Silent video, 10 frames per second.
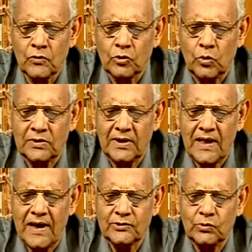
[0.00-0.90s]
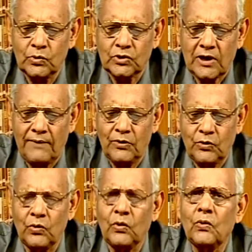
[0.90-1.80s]
तुलसीदास उस कवि को
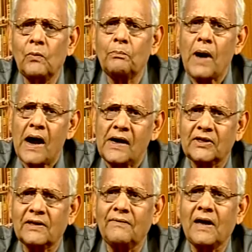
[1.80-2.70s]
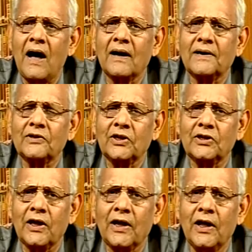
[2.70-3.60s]
प्राकृत कवि कहा करते
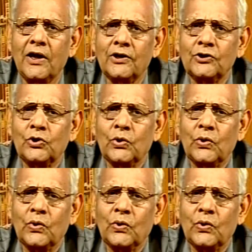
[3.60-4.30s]
थे जो